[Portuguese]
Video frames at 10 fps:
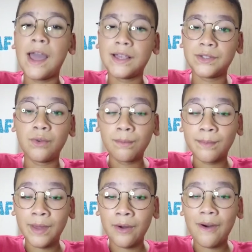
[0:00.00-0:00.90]
És o
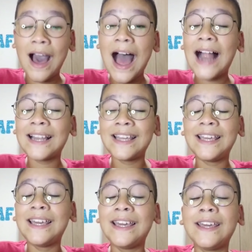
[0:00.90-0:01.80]
meu
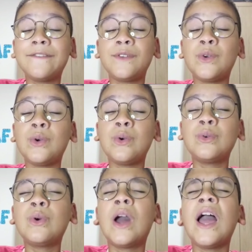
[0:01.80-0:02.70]

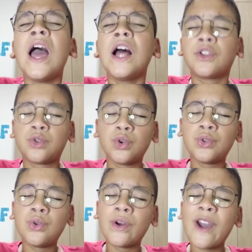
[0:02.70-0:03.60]
alívio.
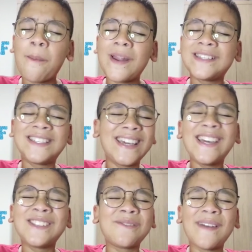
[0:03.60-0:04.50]
Tudo que eu
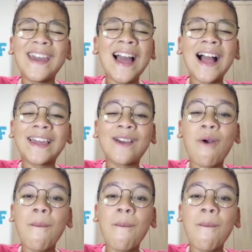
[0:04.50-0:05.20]
preciso vem aqui